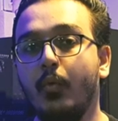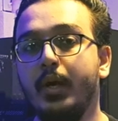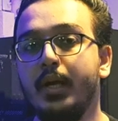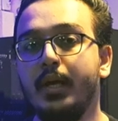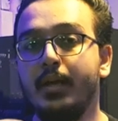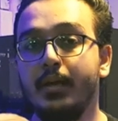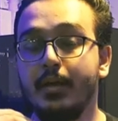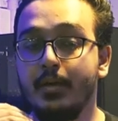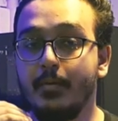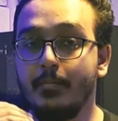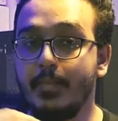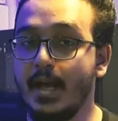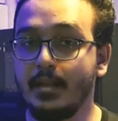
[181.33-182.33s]

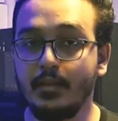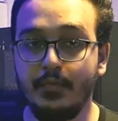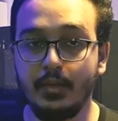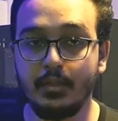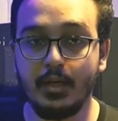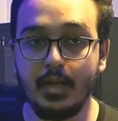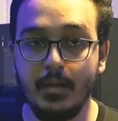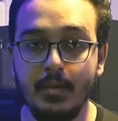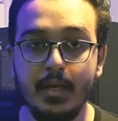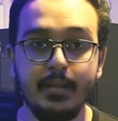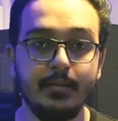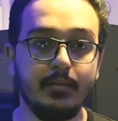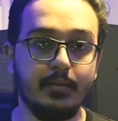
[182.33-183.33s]
وبعد فتره
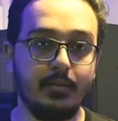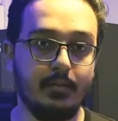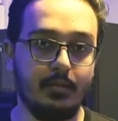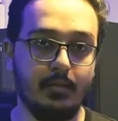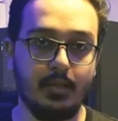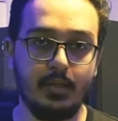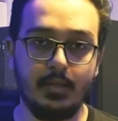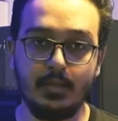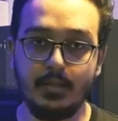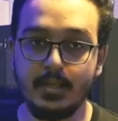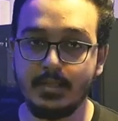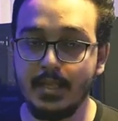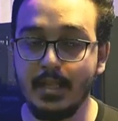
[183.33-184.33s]
كمان آه،
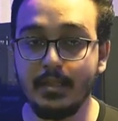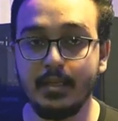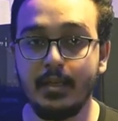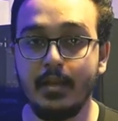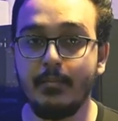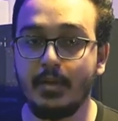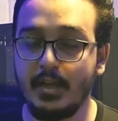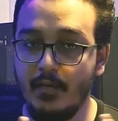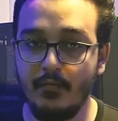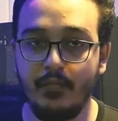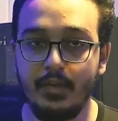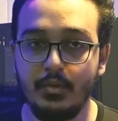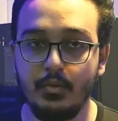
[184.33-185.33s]
نزلت كام
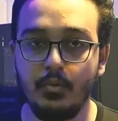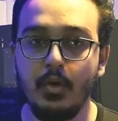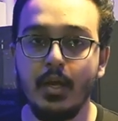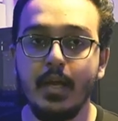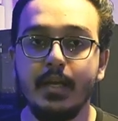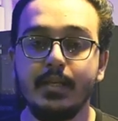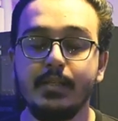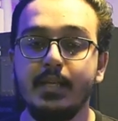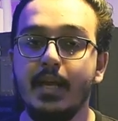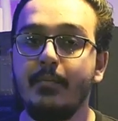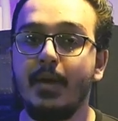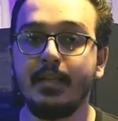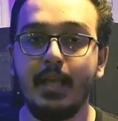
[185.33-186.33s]
فيديو
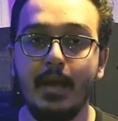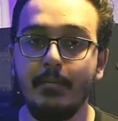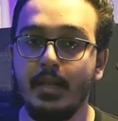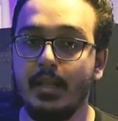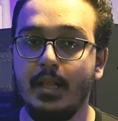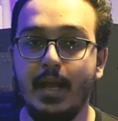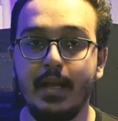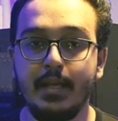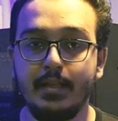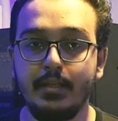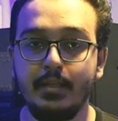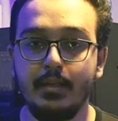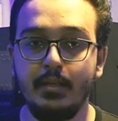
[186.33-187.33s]
ازاي بقى اتحمل الحاجات
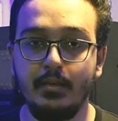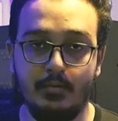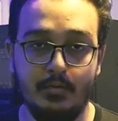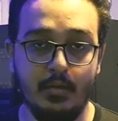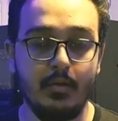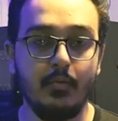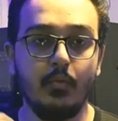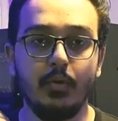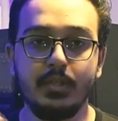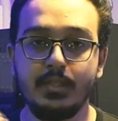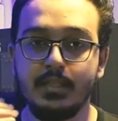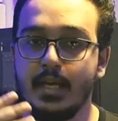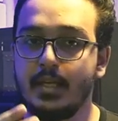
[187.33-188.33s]
دي
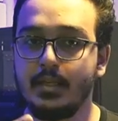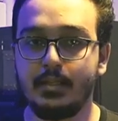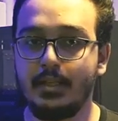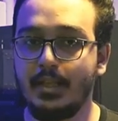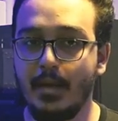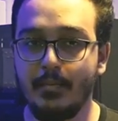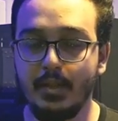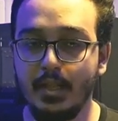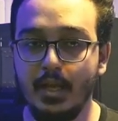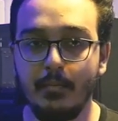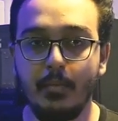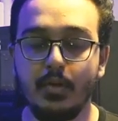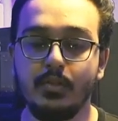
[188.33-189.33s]
وازاي تلعب
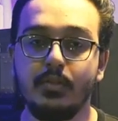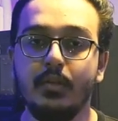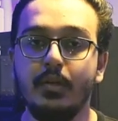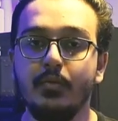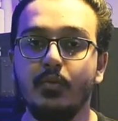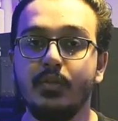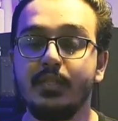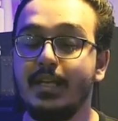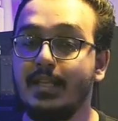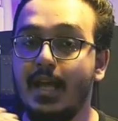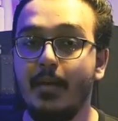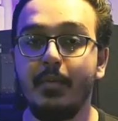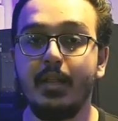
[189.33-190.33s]
اللعبه اصلا وازاي
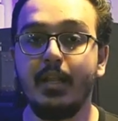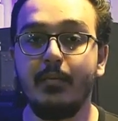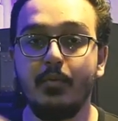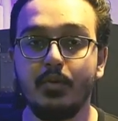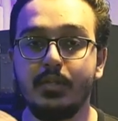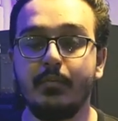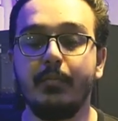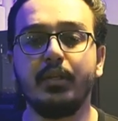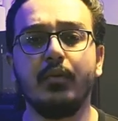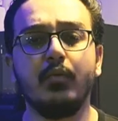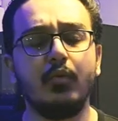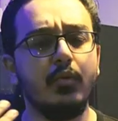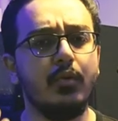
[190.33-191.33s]
تحمل اللعبه وتثبتها
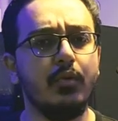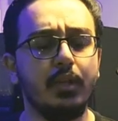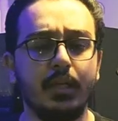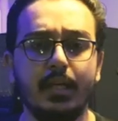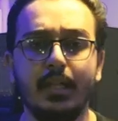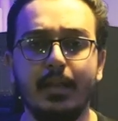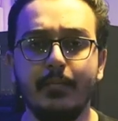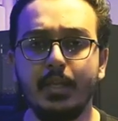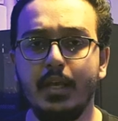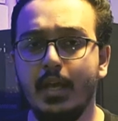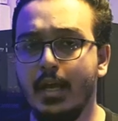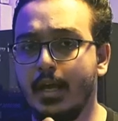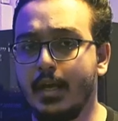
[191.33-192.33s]
وكل الكلام
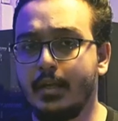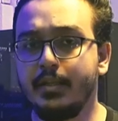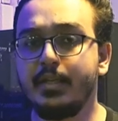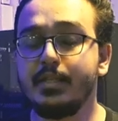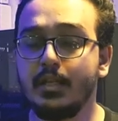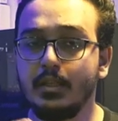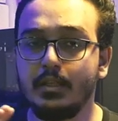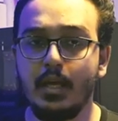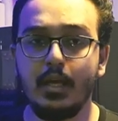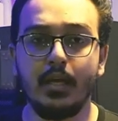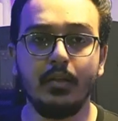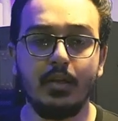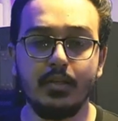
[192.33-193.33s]
ده نزل ده
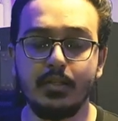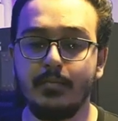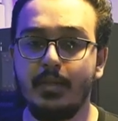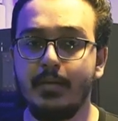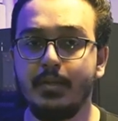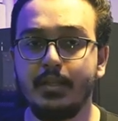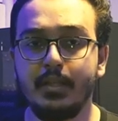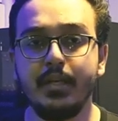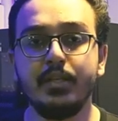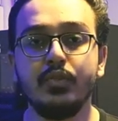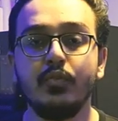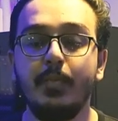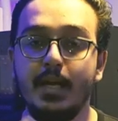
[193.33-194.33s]
كان خاص بلعبه
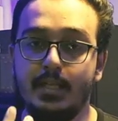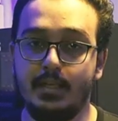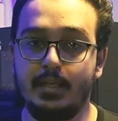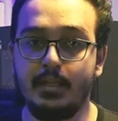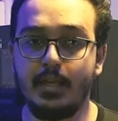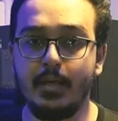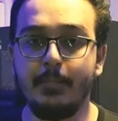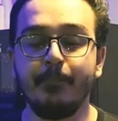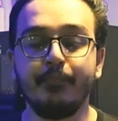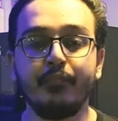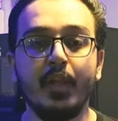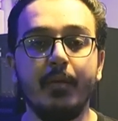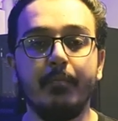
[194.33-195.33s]
ترينز وبعد كده
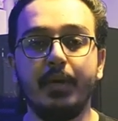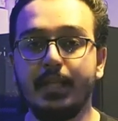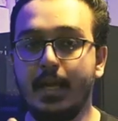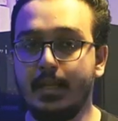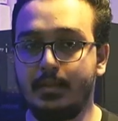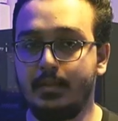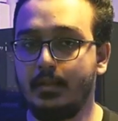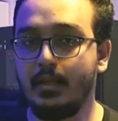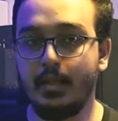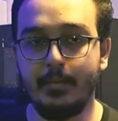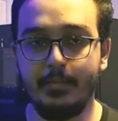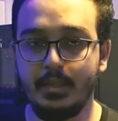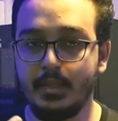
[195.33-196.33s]
بدات
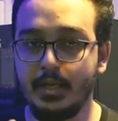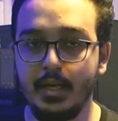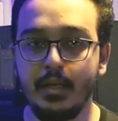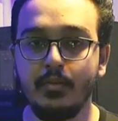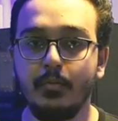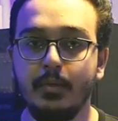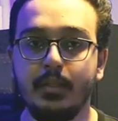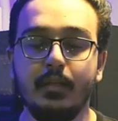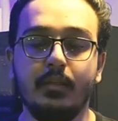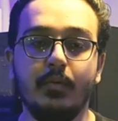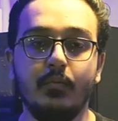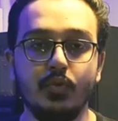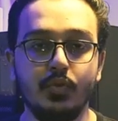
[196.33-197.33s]
للعبه ترين وبدات
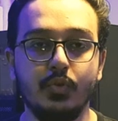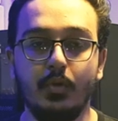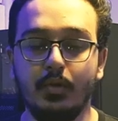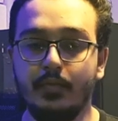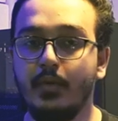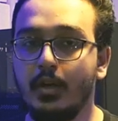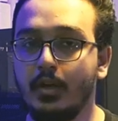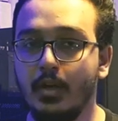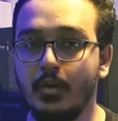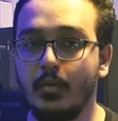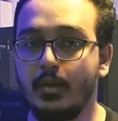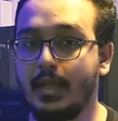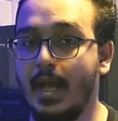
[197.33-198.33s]
ابص
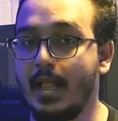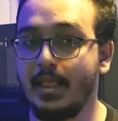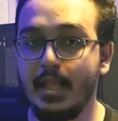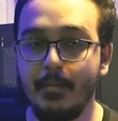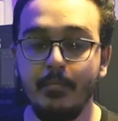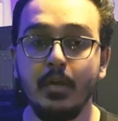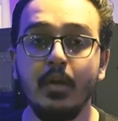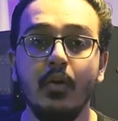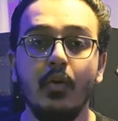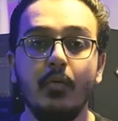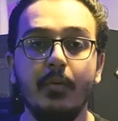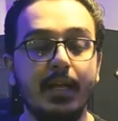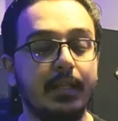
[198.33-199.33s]
واتفرج واتعلم
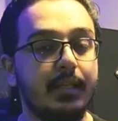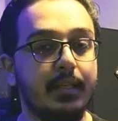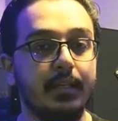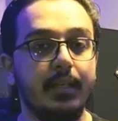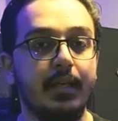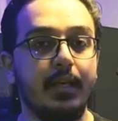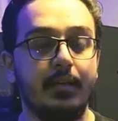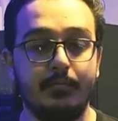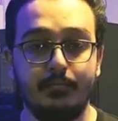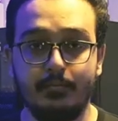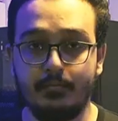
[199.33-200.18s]
وبعد كده